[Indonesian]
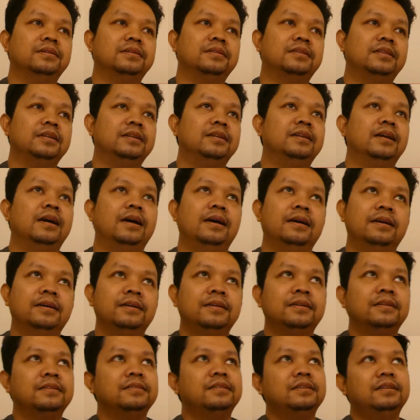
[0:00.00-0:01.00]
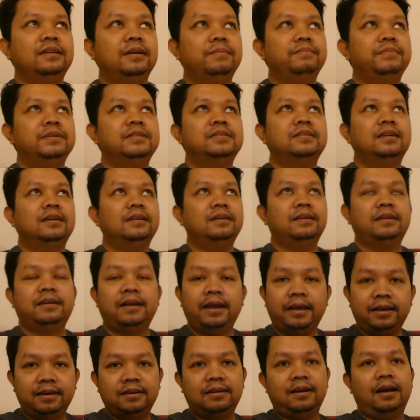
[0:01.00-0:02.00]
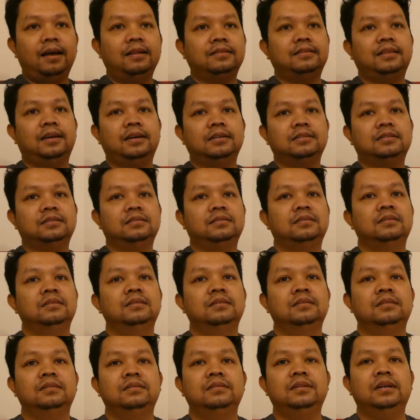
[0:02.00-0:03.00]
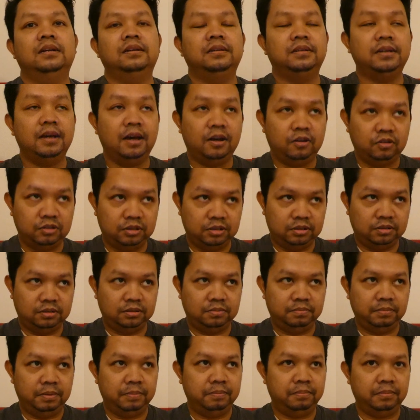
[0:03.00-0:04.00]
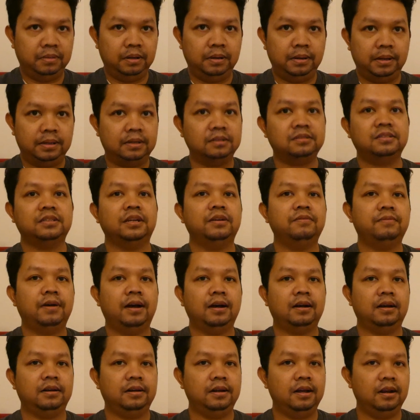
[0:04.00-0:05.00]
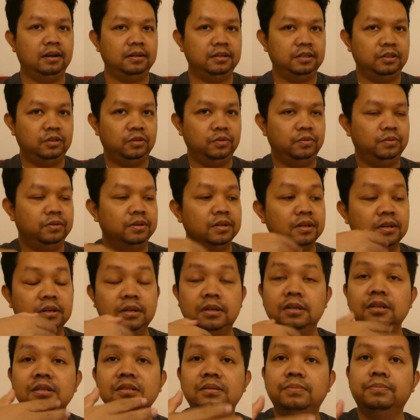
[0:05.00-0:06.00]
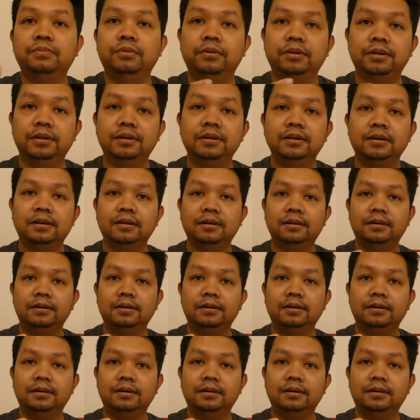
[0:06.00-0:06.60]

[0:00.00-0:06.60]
tidak tidak bisa naik ke atas dan dia harus mem, kecewakan hal itu ini sebenarnya